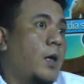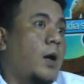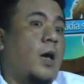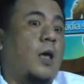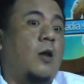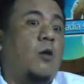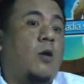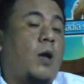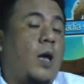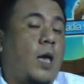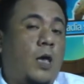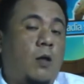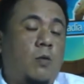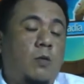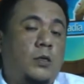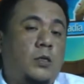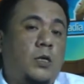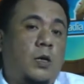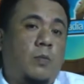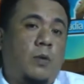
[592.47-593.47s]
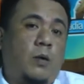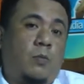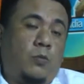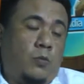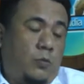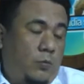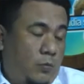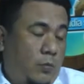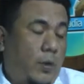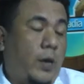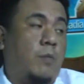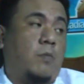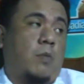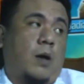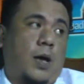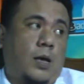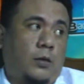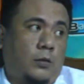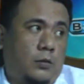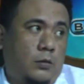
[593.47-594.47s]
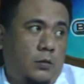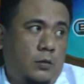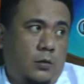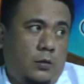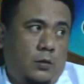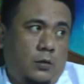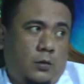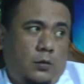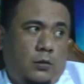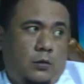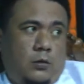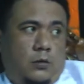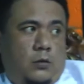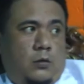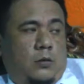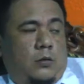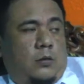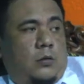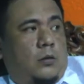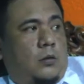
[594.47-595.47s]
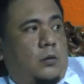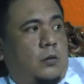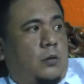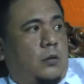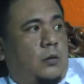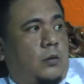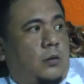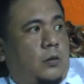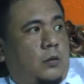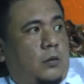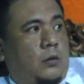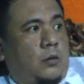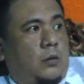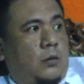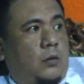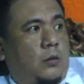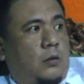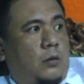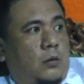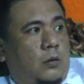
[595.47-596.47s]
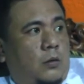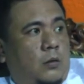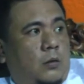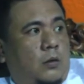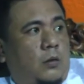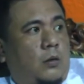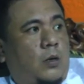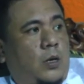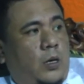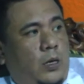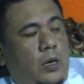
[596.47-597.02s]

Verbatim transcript: Kalau KLW siapapun bebas. Ya, walaupun di luar daripada uh, eh, PWI.